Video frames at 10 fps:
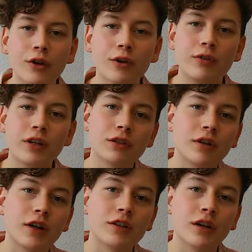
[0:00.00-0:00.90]
in
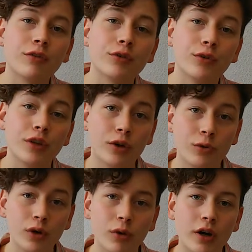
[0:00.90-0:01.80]
Konfliktschwangerschaft und ihre
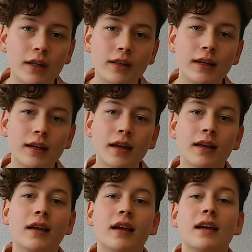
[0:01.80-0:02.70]
ungeborenen Kinder
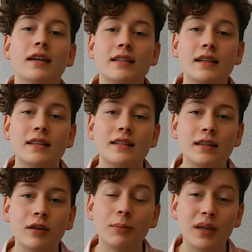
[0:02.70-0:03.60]
setzt
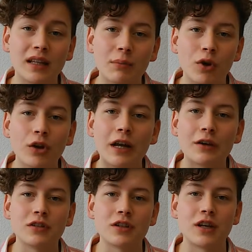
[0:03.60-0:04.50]
sich Petra Blonner
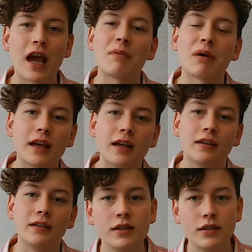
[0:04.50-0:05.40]
aus der Steiermark
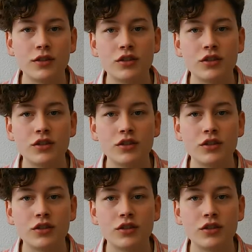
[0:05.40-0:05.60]
ein. Sie